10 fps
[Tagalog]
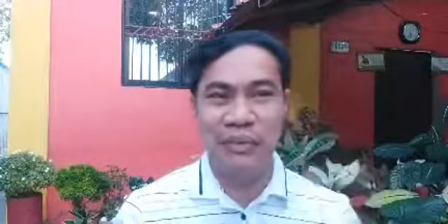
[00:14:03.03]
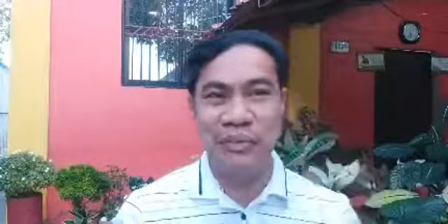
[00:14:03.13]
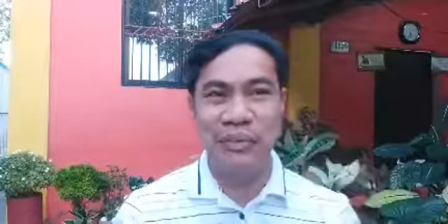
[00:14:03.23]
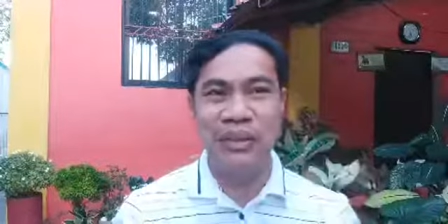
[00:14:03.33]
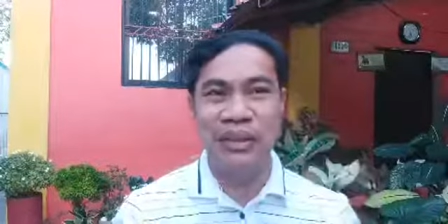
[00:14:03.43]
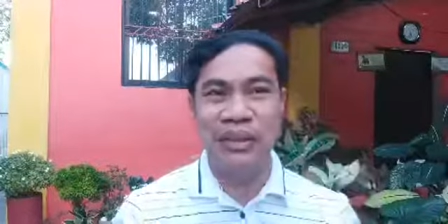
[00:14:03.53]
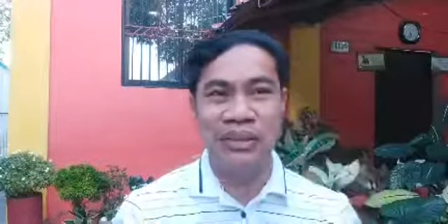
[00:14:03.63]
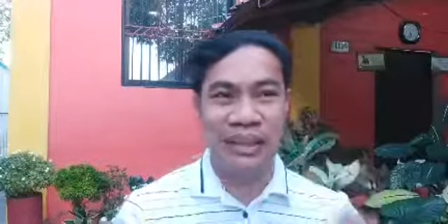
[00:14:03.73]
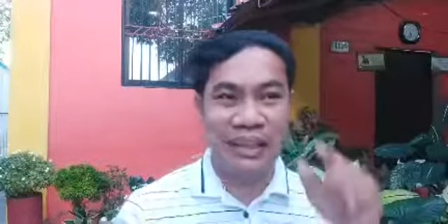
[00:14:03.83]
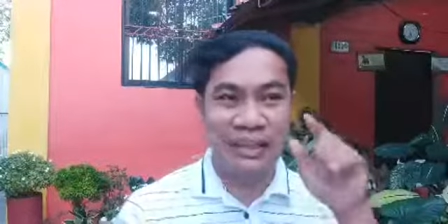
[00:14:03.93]
mo
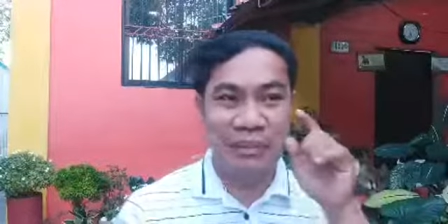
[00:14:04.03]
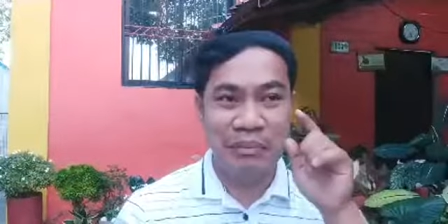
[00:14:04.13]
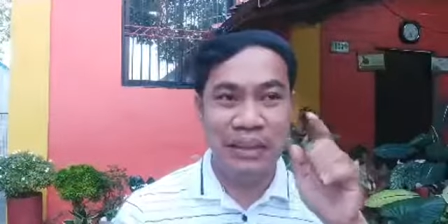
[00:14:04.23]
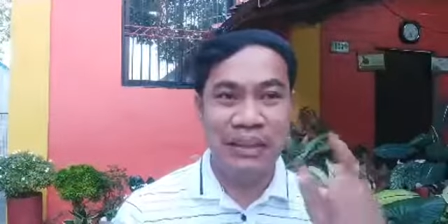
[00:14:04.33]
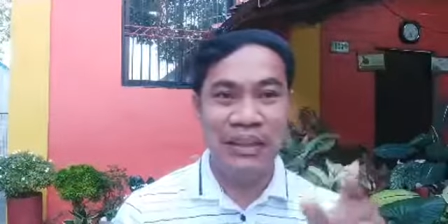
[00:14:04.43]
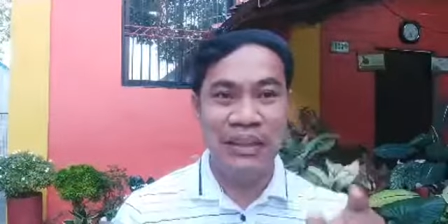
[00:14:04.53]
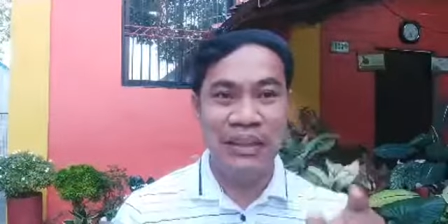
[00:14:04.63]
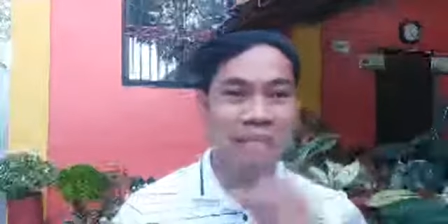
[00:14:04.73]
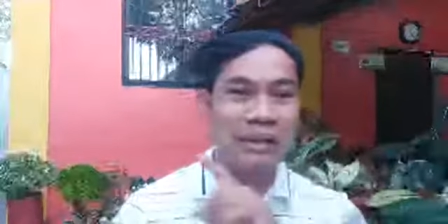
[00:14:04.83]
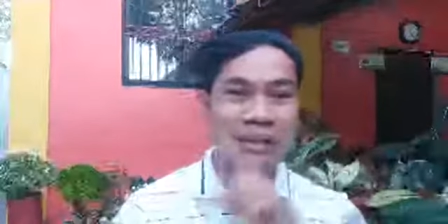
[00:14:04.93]
sa kanyang paningin,
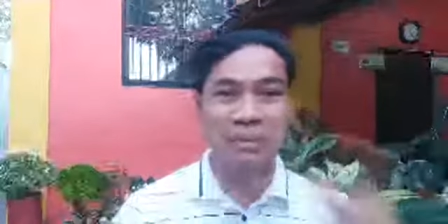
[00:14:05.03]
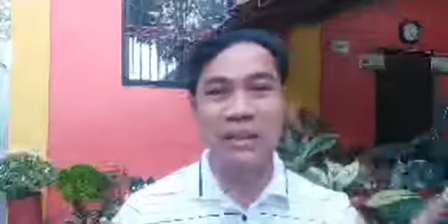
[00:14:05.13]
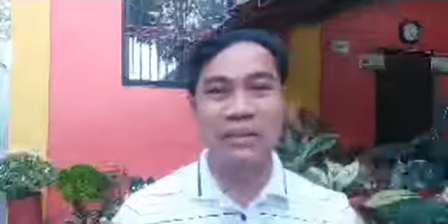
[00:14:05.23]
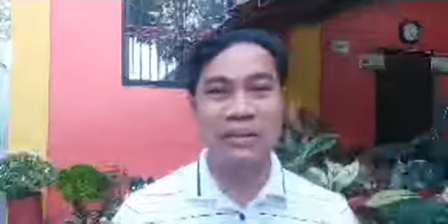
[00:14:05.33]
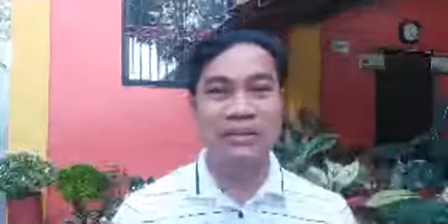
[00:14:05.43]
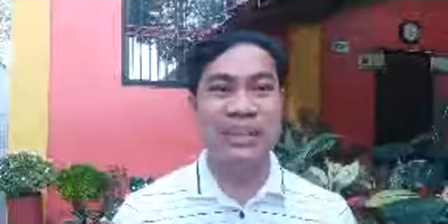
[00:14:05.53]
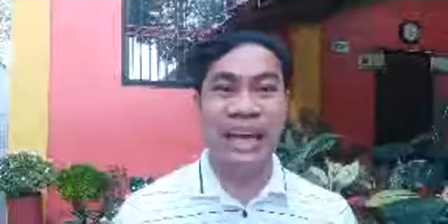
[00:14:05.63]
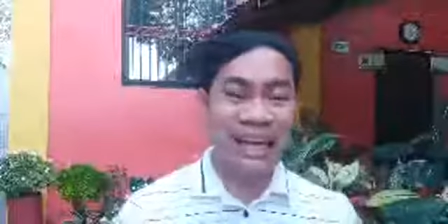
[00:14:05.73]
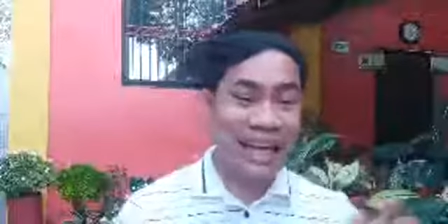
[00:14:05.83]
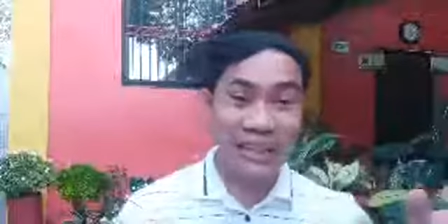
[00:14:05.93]
masama yun.
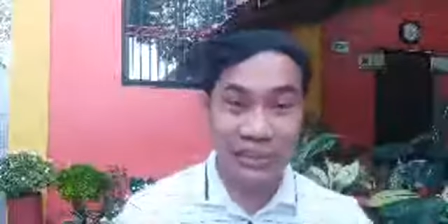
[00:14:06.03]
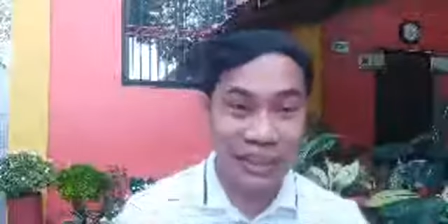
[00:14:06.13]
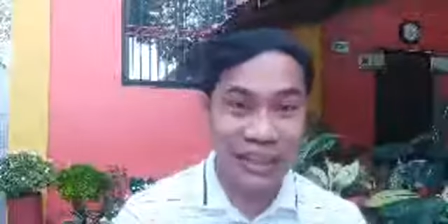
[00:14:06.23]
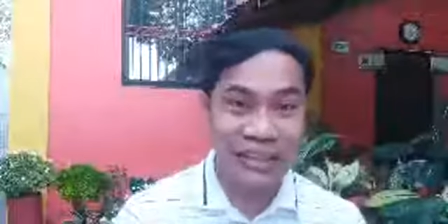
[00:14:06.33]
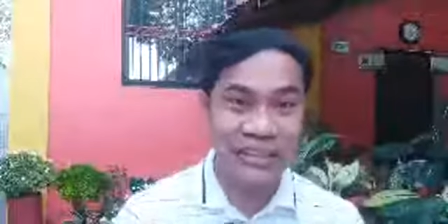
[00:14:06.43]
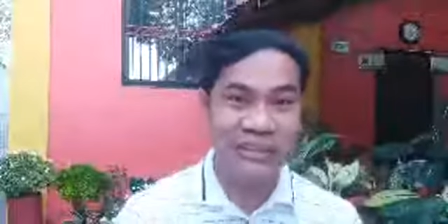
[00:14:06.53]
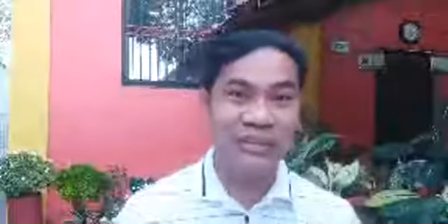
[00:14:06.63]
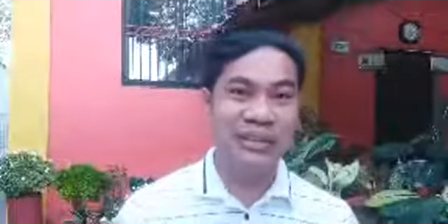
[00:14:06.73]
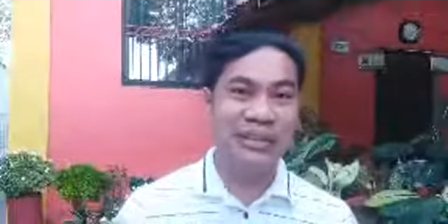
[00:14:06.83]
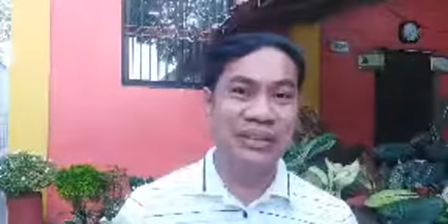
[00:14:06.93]
Dahil ayaw niya nga sa iyo.
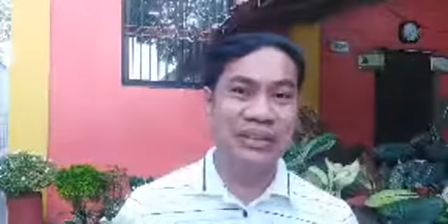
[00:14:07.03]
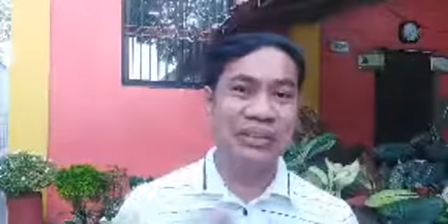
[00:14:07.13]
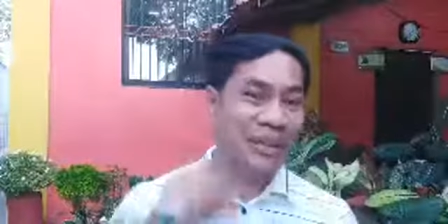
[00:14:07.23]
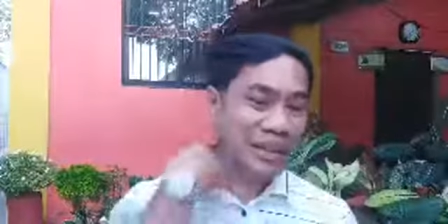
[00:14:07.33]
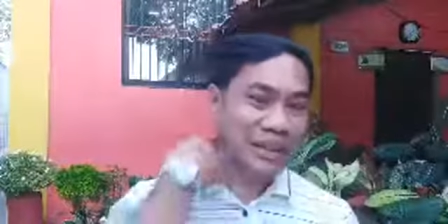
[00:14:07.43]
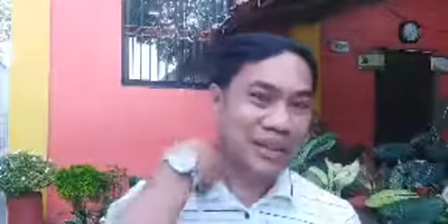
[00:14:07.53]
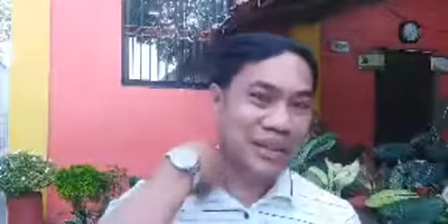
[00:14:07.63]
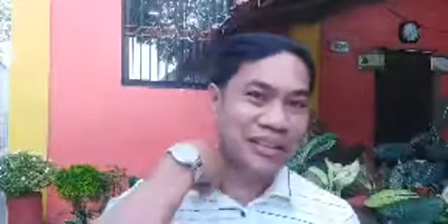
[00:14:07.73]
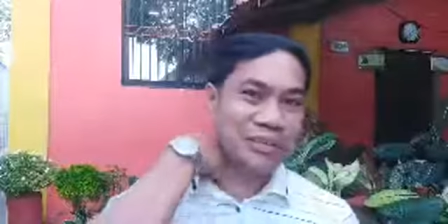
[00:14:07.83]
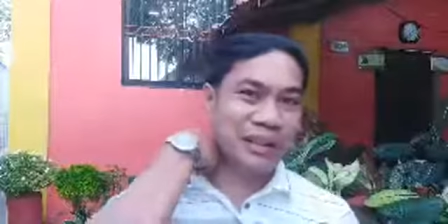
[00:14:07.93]
Ah, huwag ka na
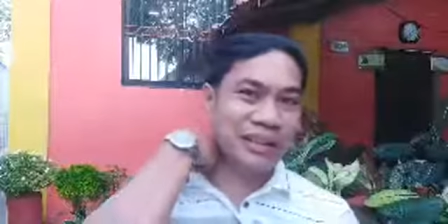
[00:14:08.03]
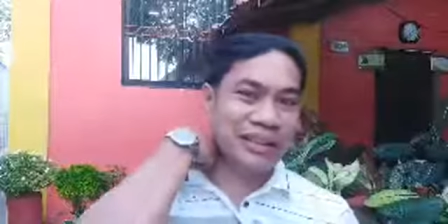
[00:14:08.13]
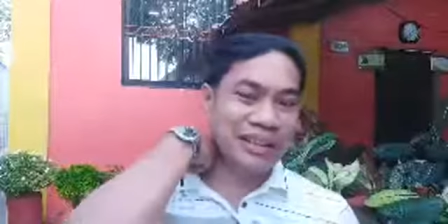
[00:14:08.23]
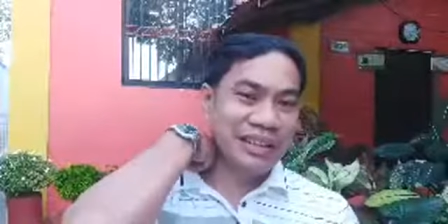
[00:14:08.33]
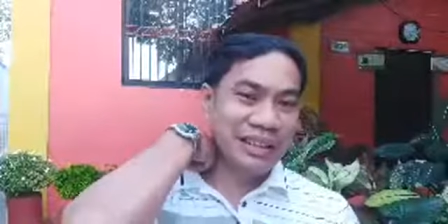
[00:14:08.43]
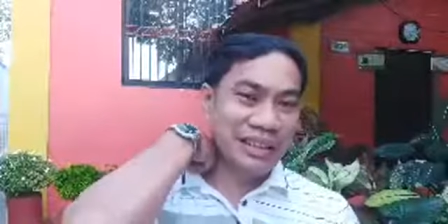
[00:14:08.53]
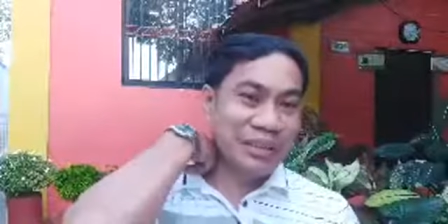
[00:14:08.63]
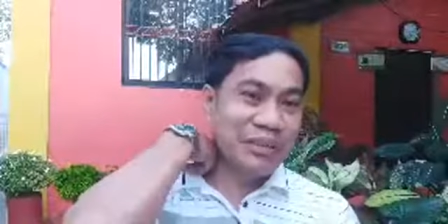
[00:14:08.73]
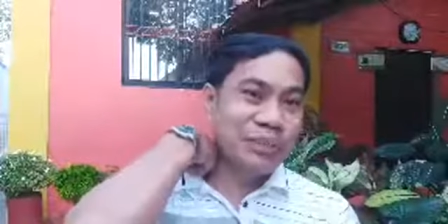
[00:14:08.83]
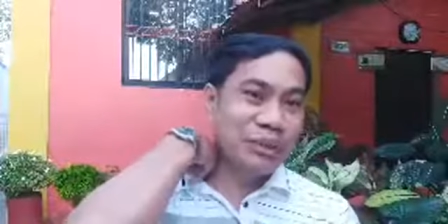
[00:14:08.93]
mag-expect.
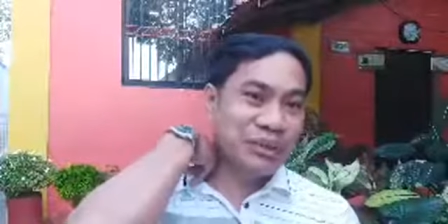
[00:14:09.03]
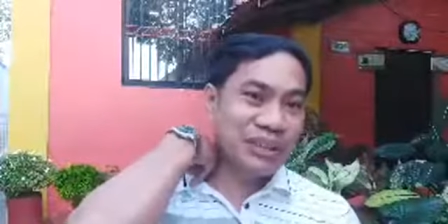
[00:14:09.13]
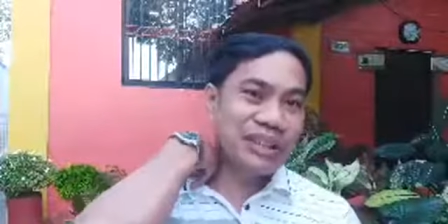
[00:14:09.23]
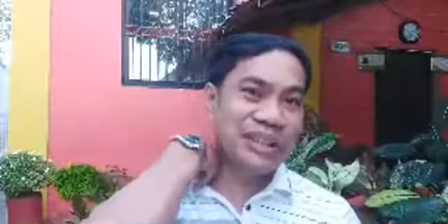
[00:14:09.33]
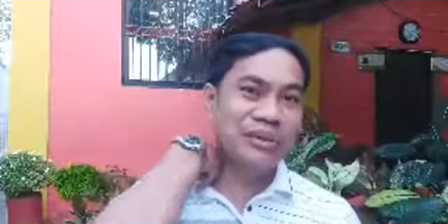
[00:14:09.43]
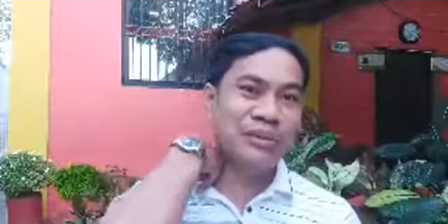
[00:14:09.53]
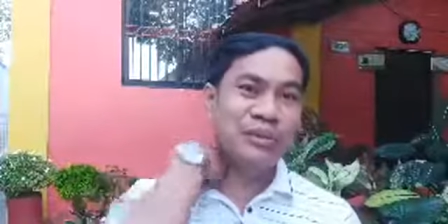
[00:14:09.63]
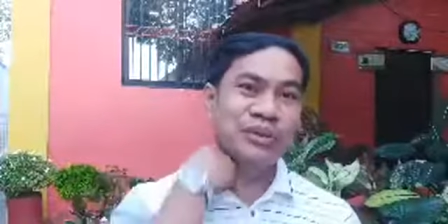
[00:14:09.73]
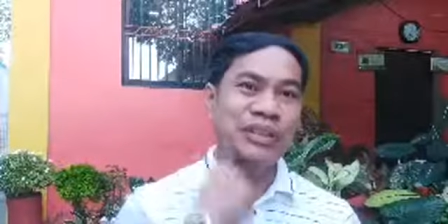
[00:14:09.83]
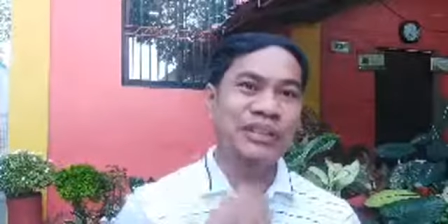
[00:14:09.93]
Ganun po yung sinasabi
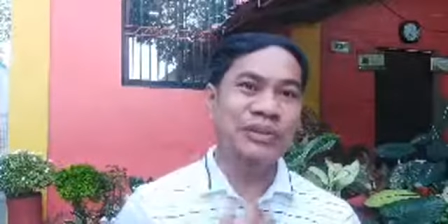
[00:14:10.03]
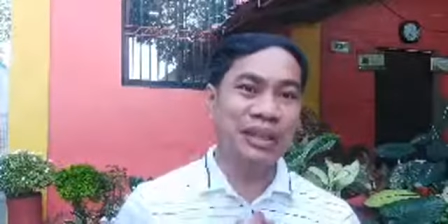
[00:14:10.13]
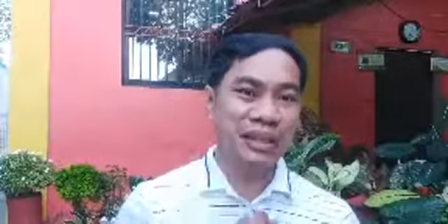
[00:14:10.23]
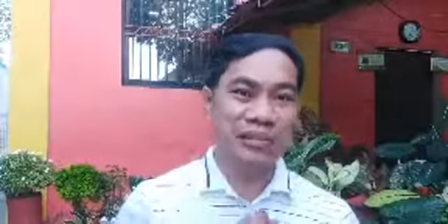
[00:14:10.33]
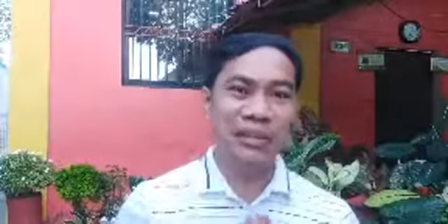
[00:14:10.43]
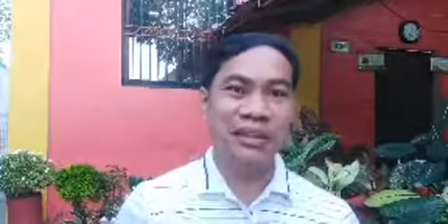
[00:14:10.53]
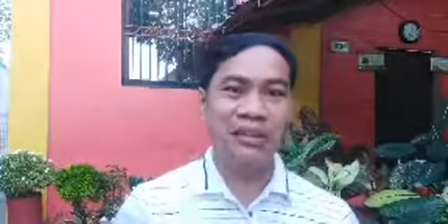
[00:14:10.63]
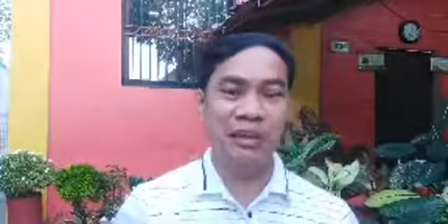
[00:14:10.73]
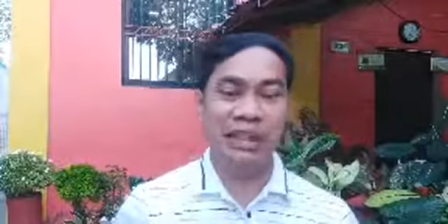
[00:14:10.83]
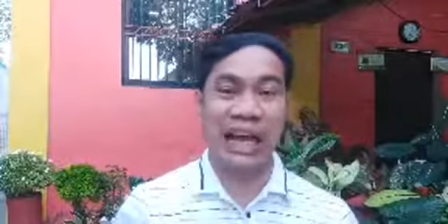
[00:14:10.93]
po niyan. Huwag ka na
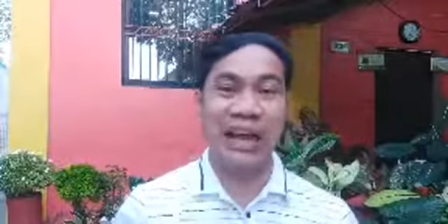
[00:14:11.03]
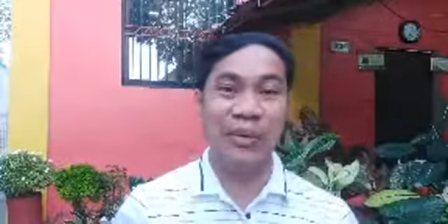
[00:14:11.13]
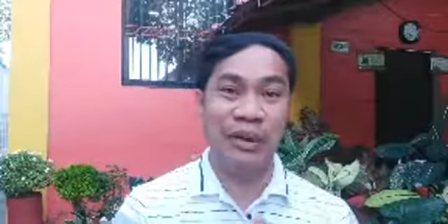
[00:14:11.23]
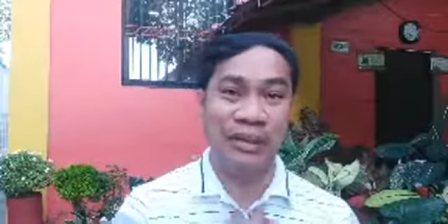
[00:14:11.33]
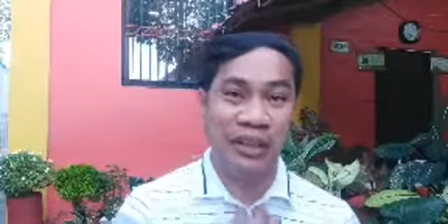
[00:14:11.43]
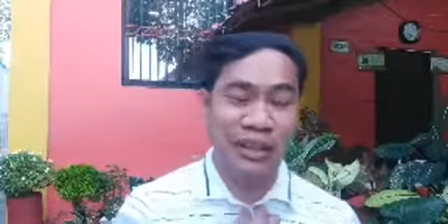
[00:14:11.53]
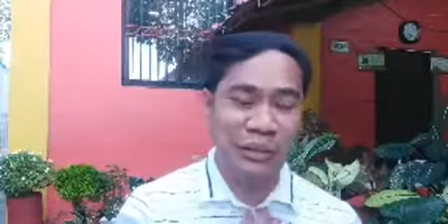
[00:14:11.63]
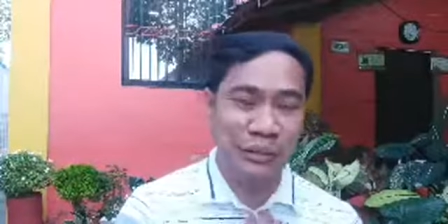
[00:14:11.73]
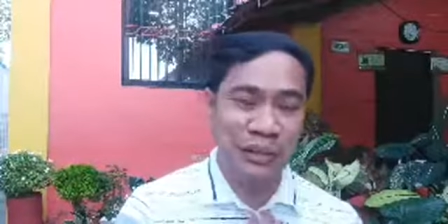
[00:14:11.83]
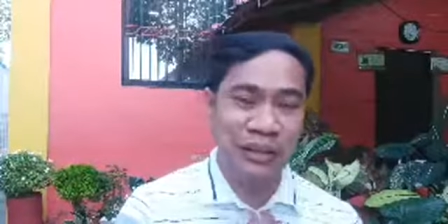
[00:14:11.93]
mag-expect. Kaaway nga eh.
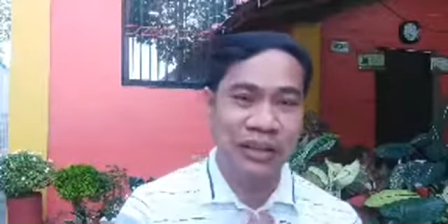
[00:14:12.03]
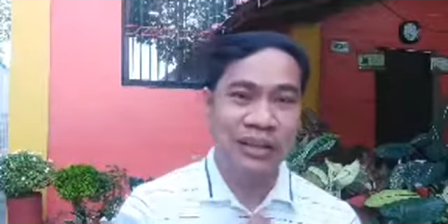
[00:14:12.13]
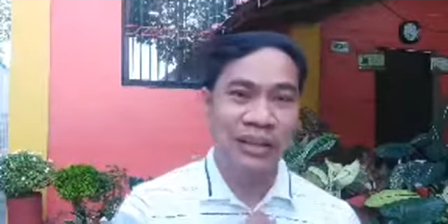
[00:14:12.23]
Ano pa bang